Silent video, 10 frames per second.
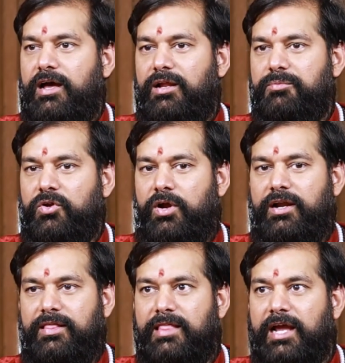కాలంలో
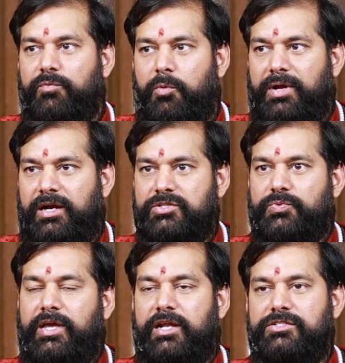అంటే దైవం మనల్ని
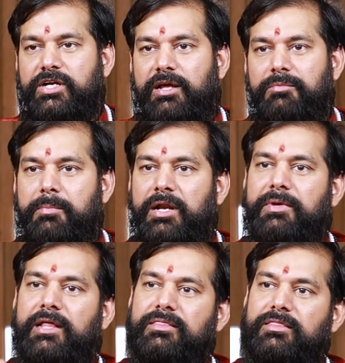స్వీకరించే టైంలో మనం
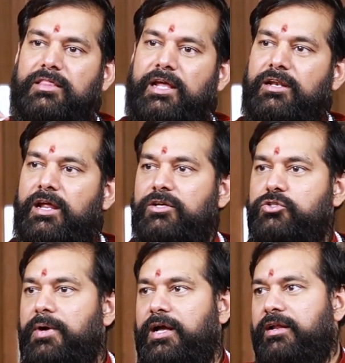ఎంత ఎన్నైనా
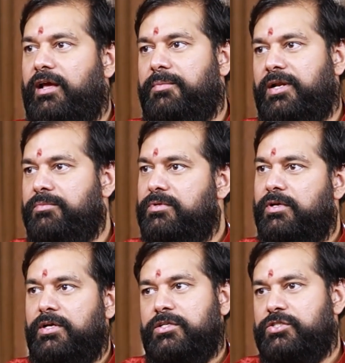శుభకార్యాలు మనం
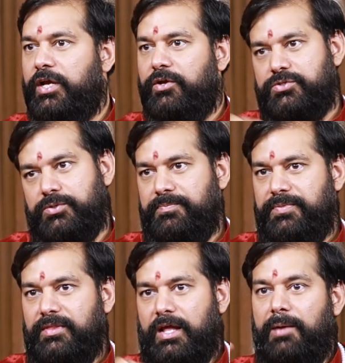చేయొచ్చు
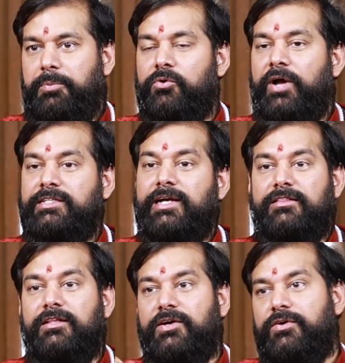అప్పుడు ఆ
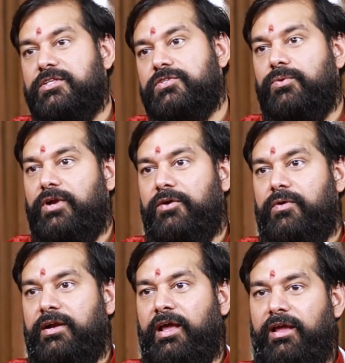శక్తి అంతా ఎవరు తీసుకుంటారు
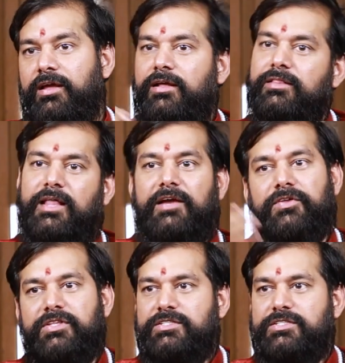అంటే దైవం